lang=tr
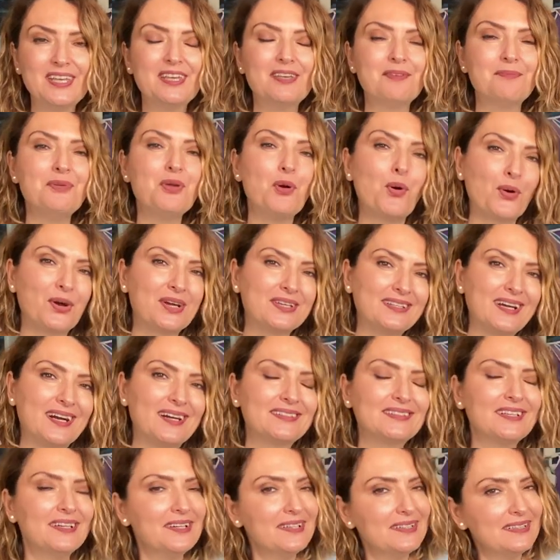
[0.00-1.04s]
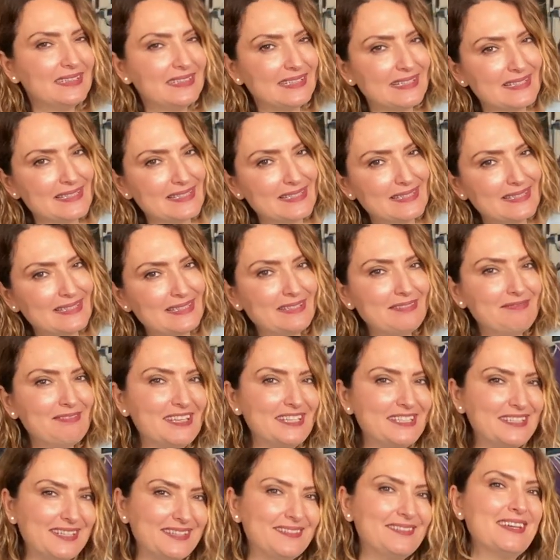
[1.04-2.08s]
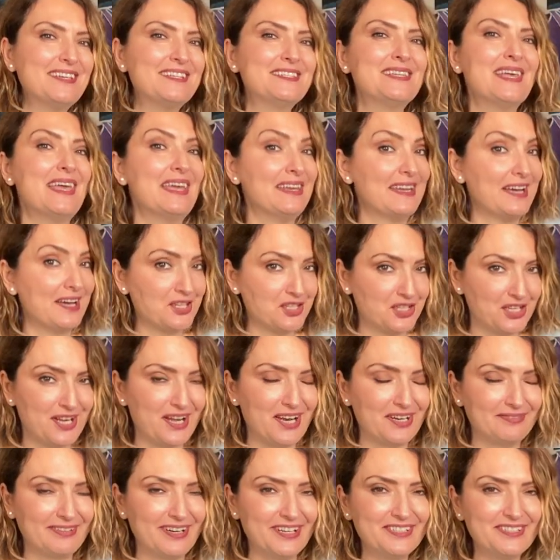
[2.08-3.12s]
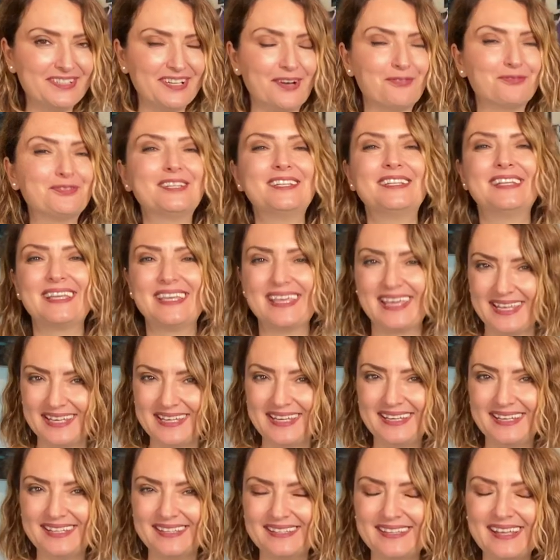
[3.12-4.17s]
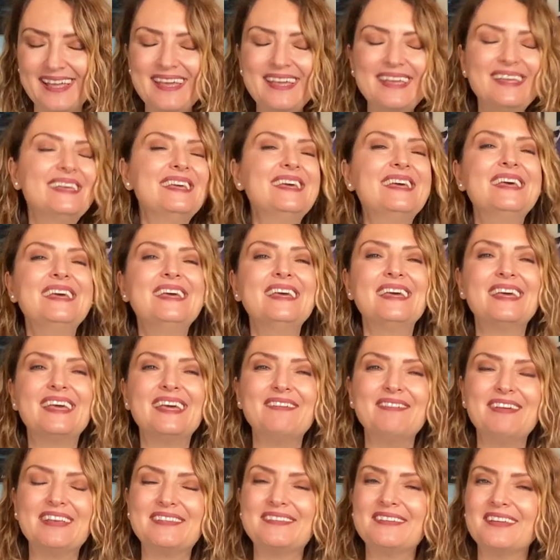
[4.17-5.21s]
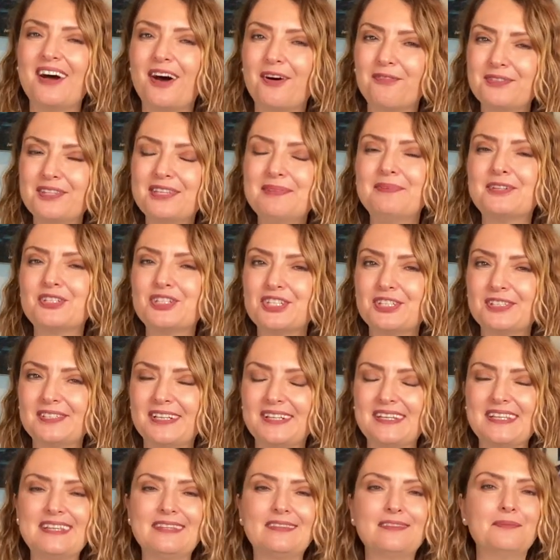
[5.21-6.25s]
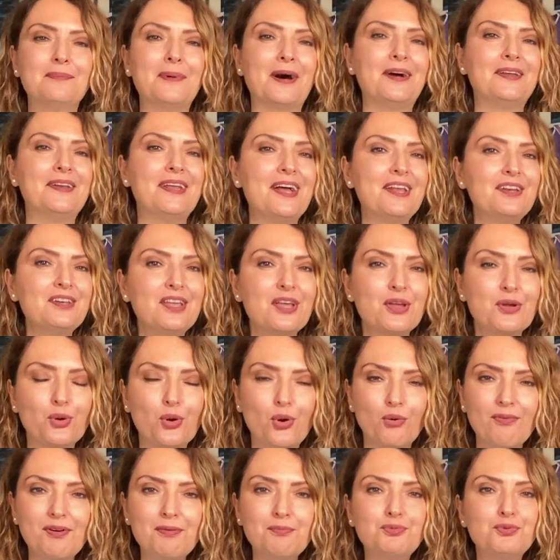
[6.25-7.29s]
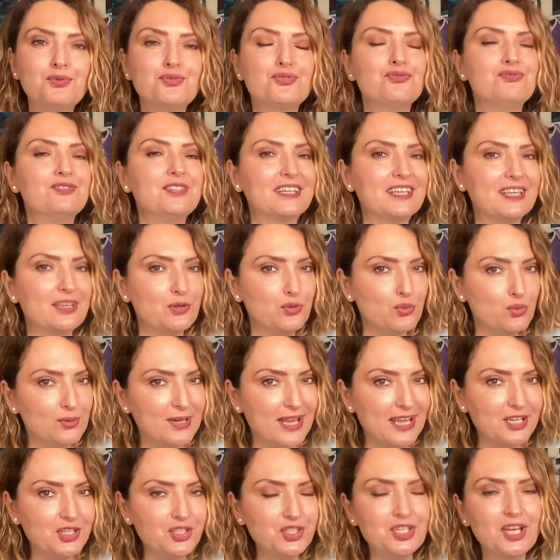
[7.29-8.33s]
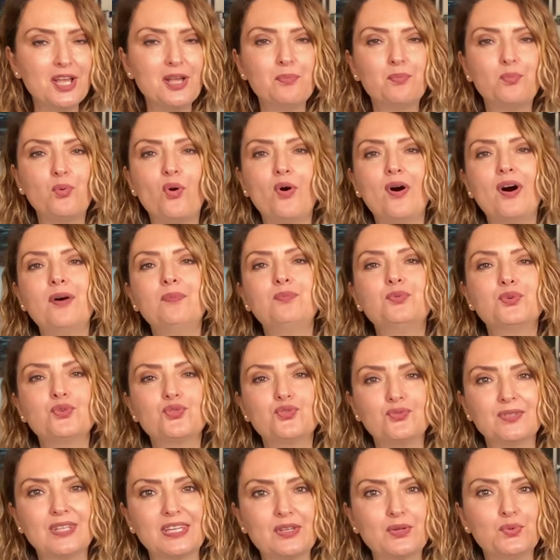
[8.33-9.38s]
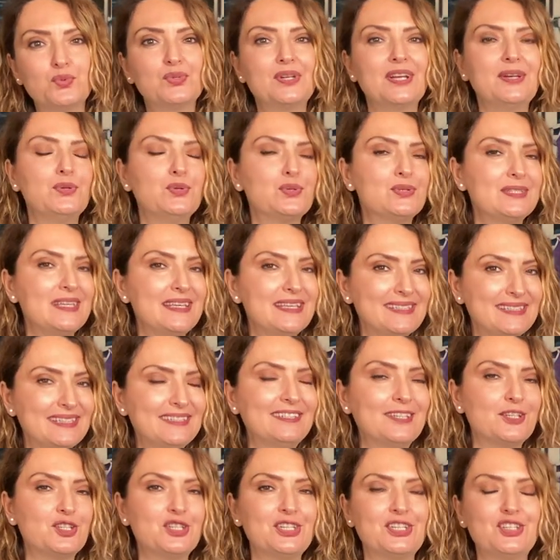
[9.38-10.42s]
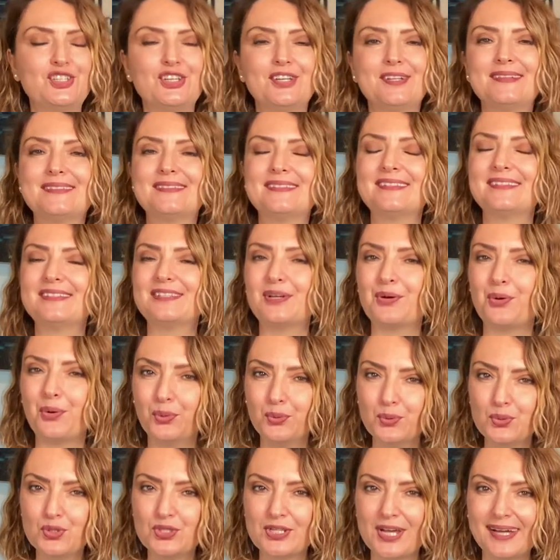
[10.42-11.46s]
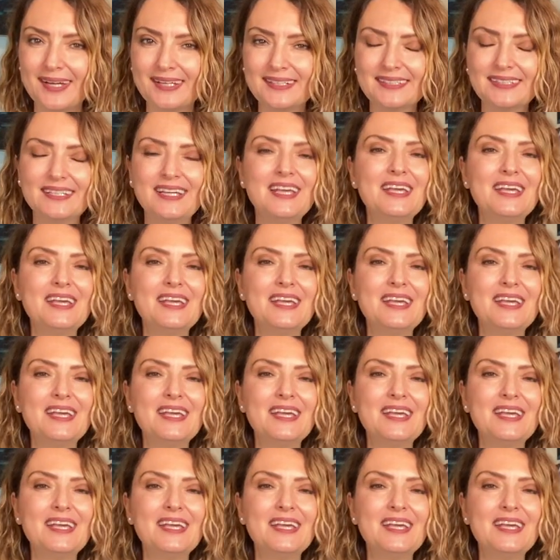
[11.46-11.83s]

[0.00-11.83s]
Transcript: bir o kadar da hızlı ve stresli enerjiler var haftanın genelinde. Evet hafta başından itibaren kova burcundaki güneş boğa burcundaki uranüste zıt açı içerisinde olacak.